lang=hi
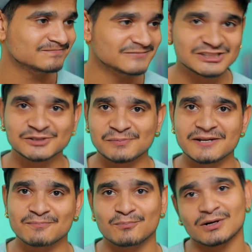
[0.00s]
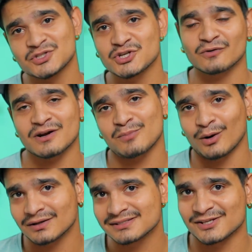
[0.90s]
डिस्प्ले अच्छी होना
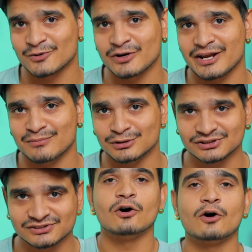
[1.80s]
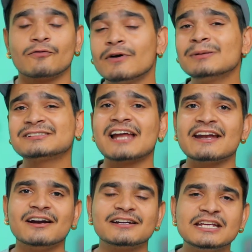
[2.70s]
बहुत जरूरी है बॉस और वन प्लस
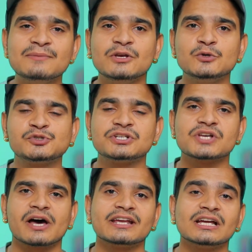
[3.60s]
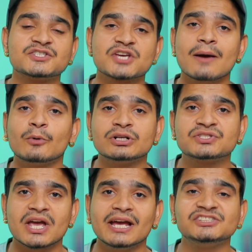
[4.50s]
नाइन आर टी में यूज की जा रही है छह पॉइंट
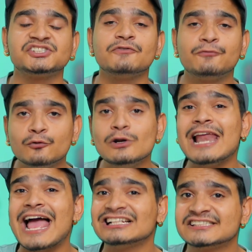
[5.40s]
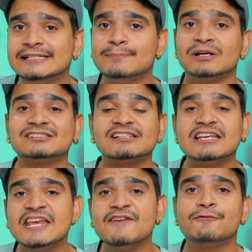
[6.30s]
छह इंच की फुल एच डी प्लस
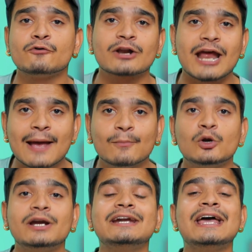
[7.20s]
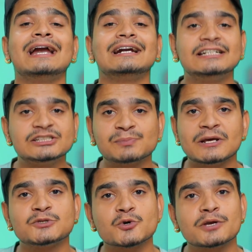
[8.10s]
ई फोर एमोलेड
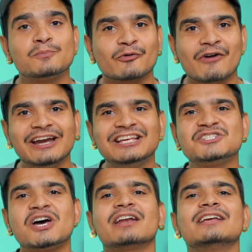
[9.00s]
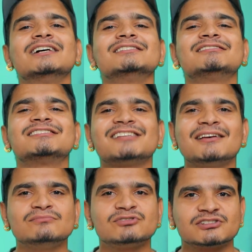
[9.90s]
डिस्प्ले जो कि प्रोवाइड की जा रही है
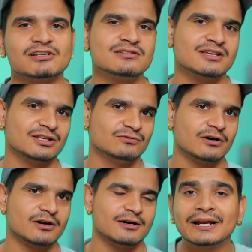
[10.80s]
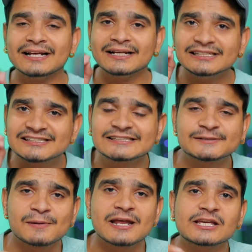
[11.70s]
सैमसंग के द्वारा इस
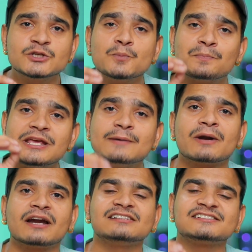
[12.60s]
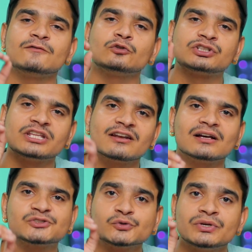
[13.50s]
डिस्प्ले की जो पीक ब्राइटनेस है वो तेरह
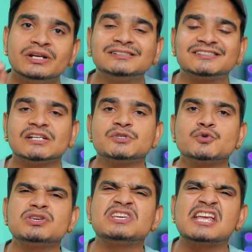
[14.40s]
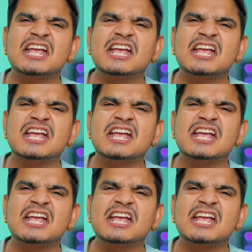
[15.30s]
सौ निट्स है जो कि